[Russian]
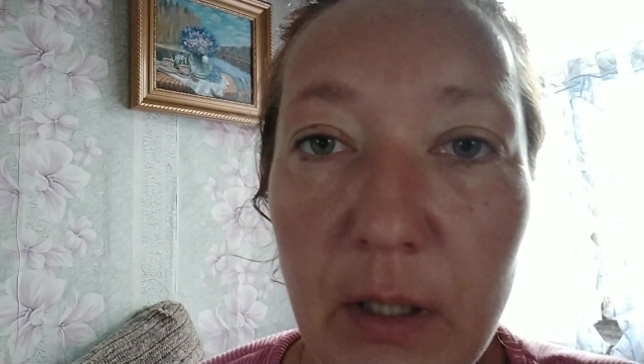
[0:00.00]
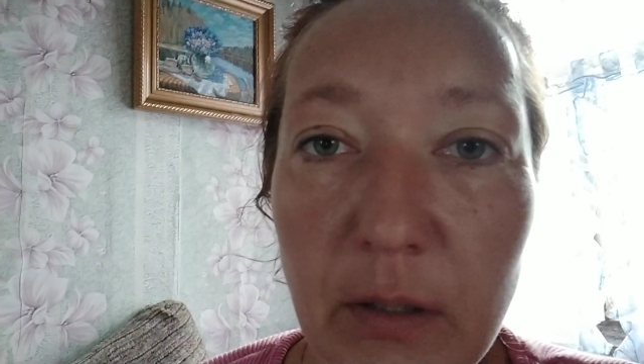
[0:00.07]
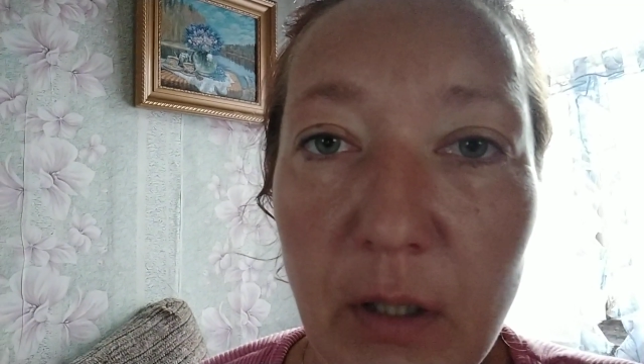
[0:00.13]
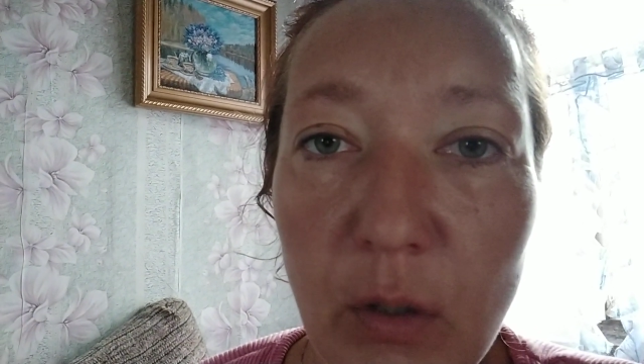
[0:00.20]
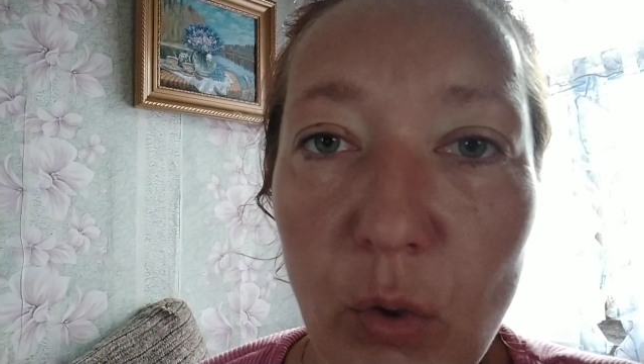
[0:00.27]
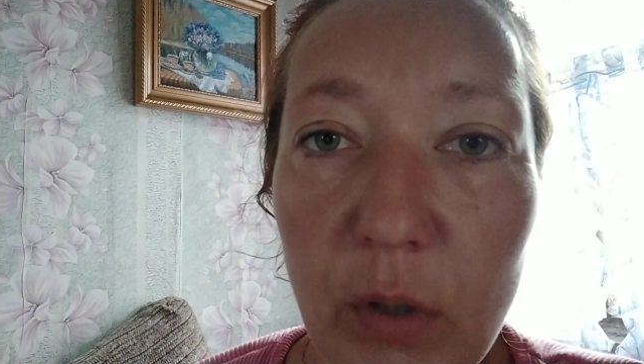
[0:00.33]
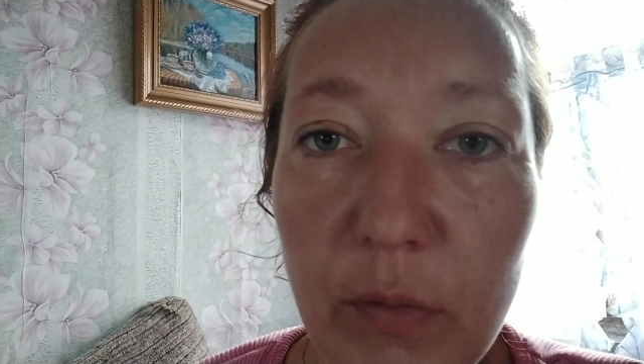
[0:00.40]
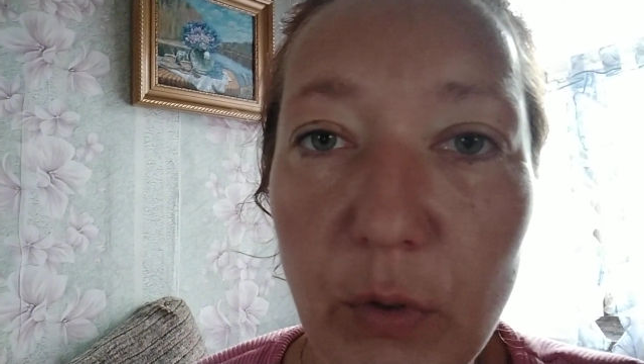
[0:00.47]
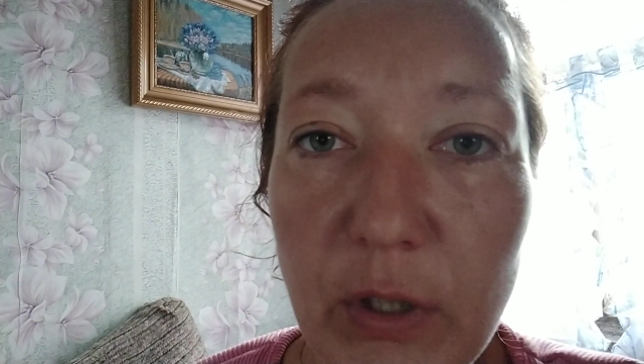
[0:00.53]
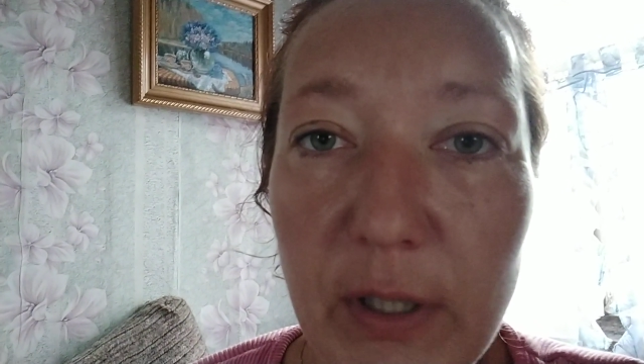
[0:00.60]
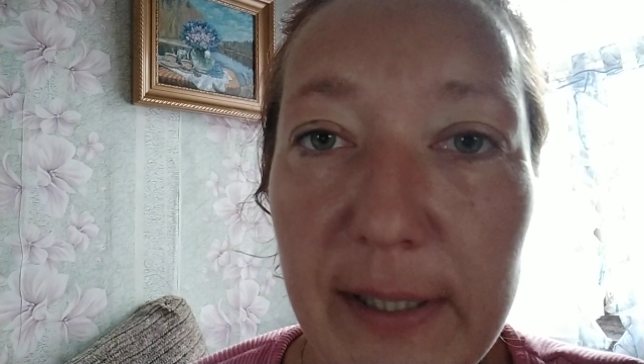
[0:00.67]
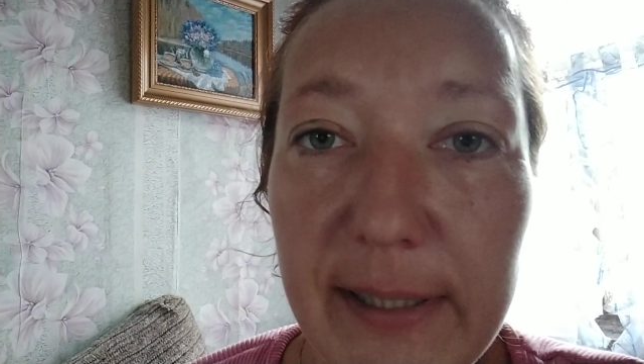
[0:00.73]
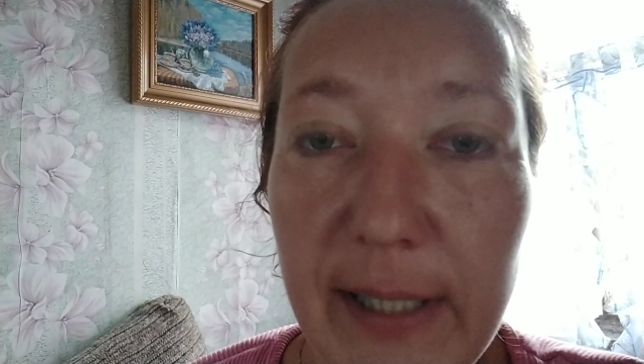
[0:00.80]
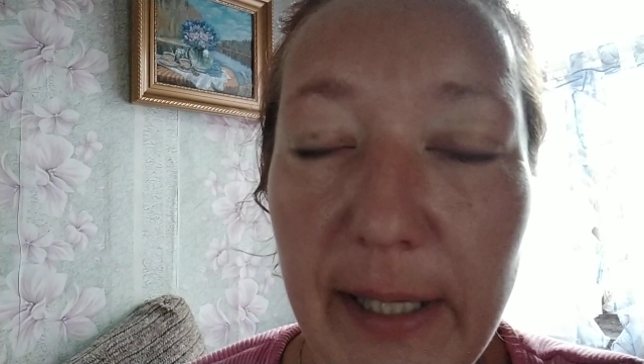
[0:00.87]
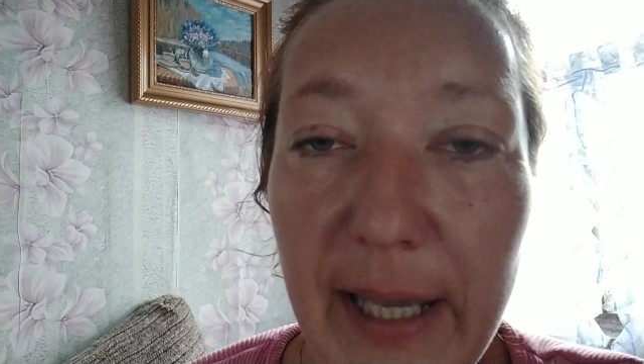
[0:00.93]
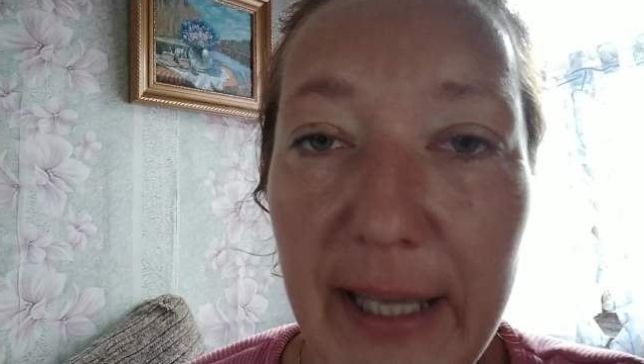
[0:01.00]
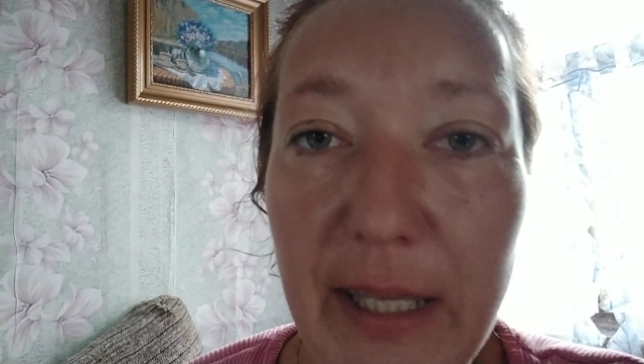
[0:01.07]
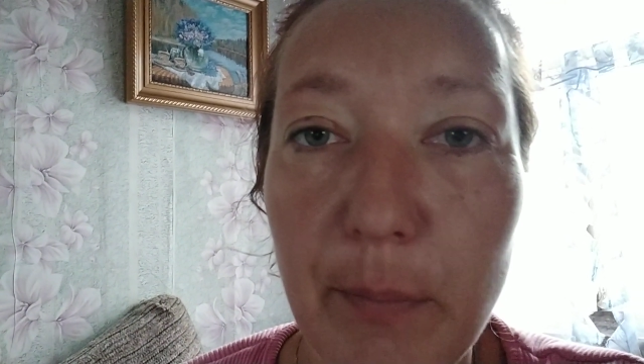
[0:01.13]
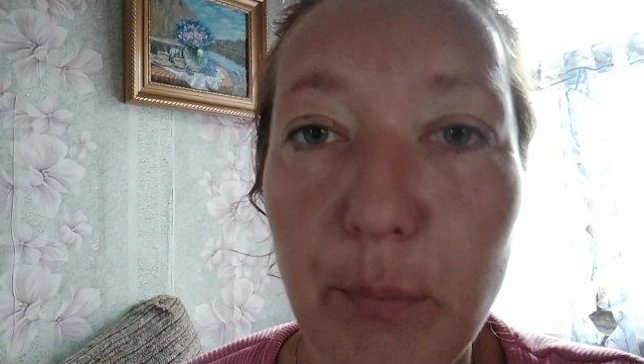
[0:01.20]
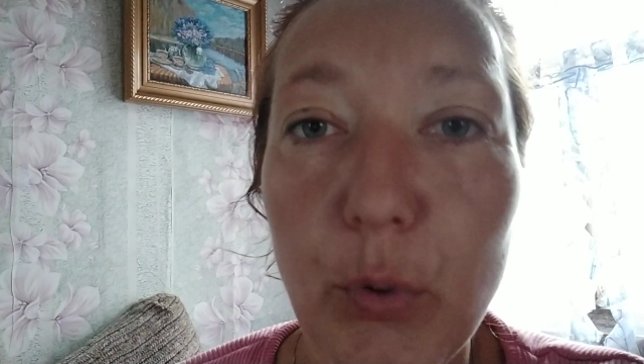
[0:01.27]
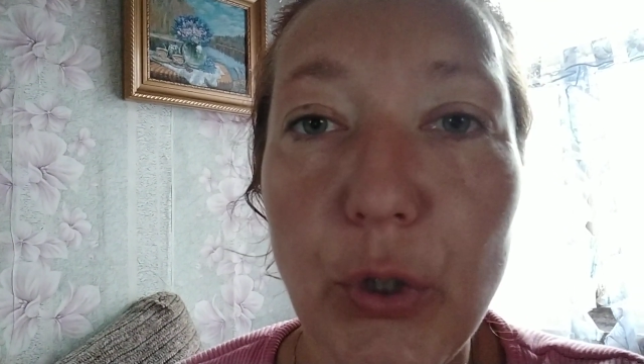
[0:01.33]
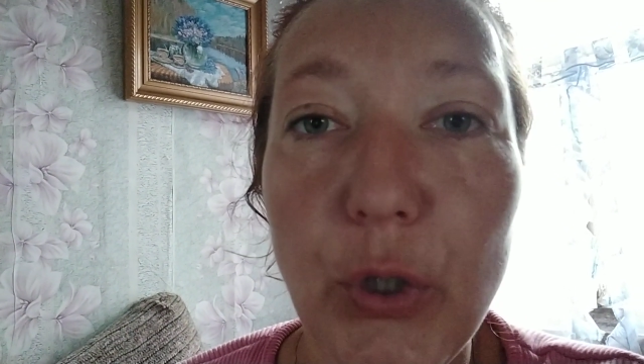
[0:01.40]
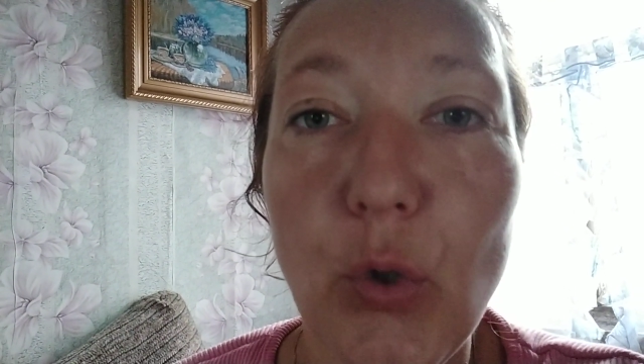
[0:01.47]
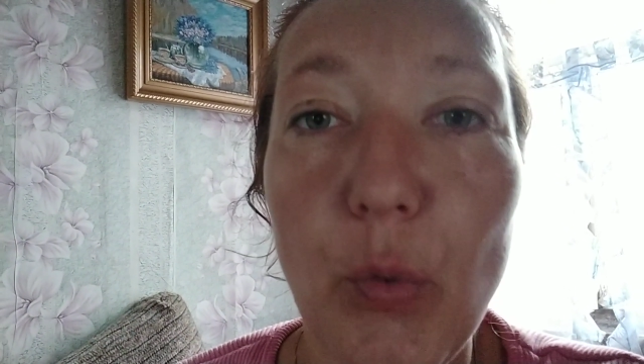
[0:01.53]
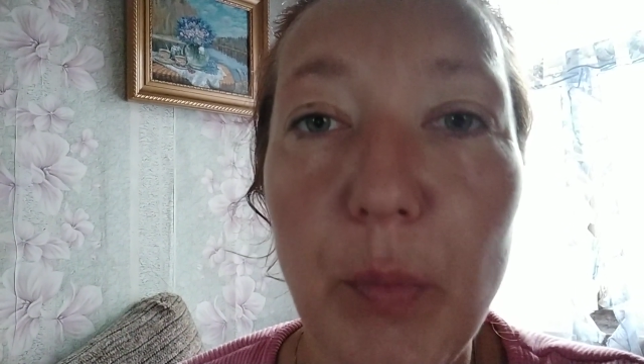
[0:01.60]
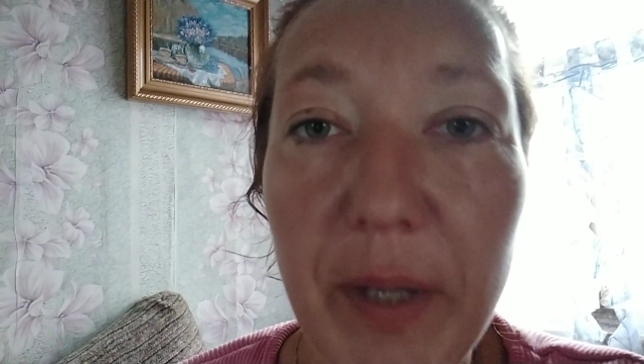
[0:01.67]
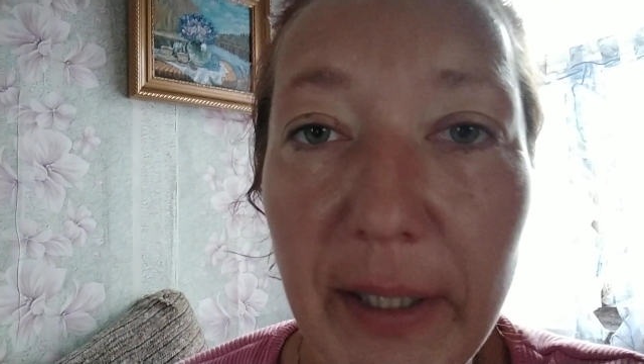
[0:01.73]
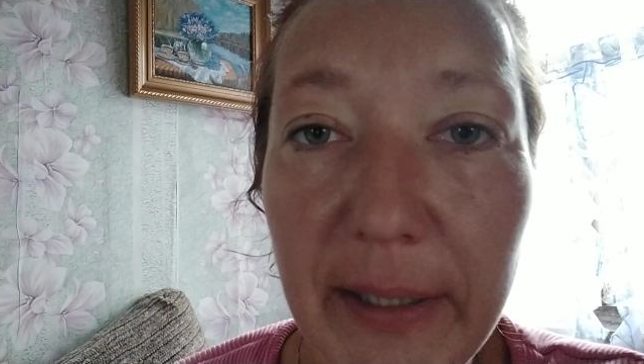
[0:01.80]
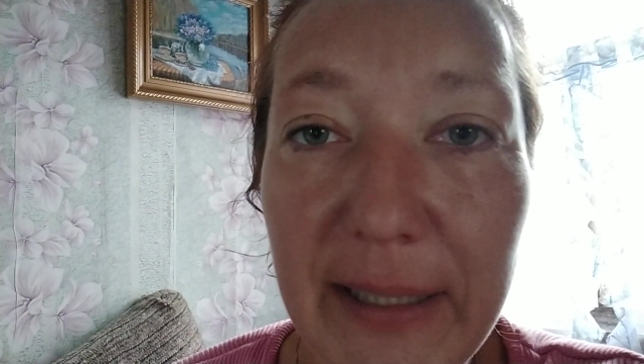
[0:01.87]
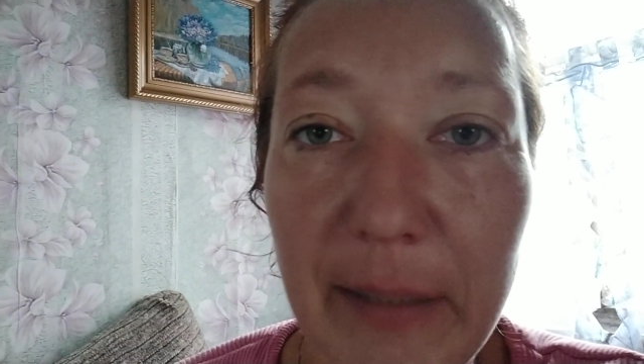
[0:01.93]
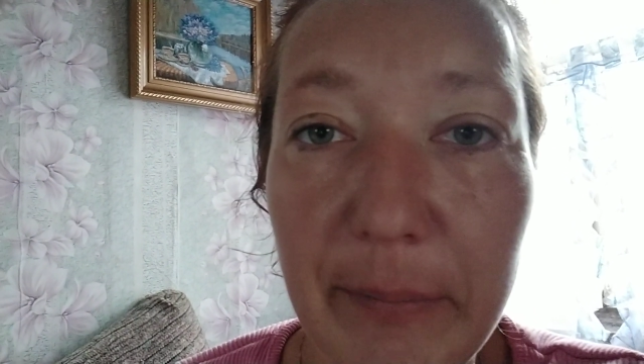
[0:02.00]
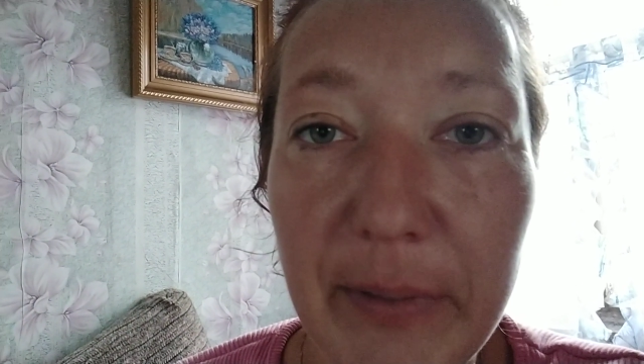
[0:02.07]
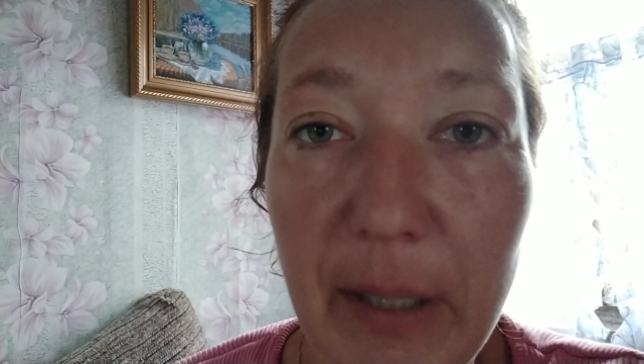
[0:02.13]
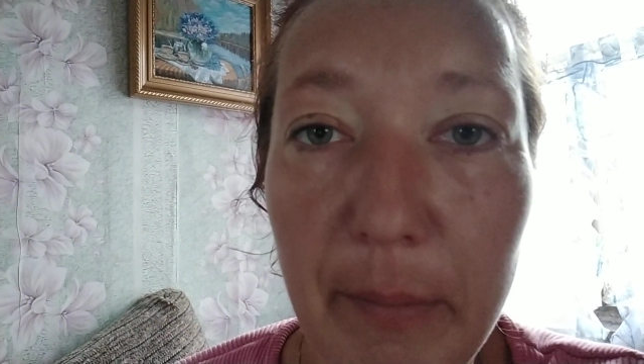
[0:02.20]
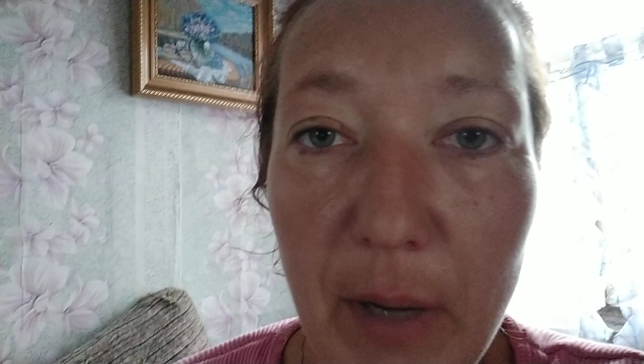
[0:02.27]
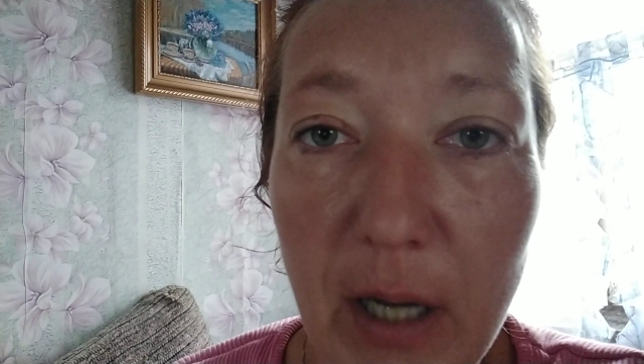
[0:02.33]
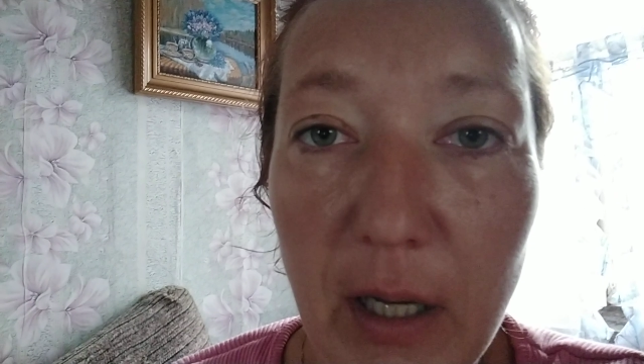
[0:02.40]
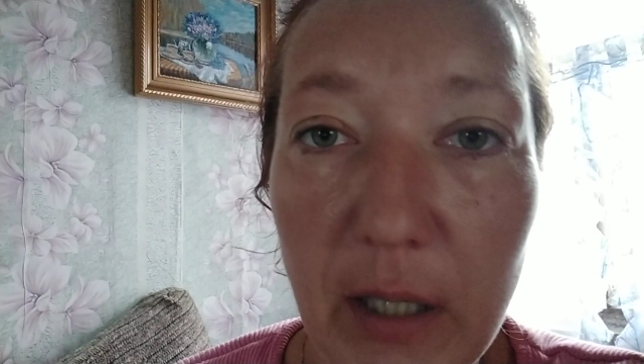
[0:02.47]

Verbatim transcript: такое вот расстояние. По документам дома,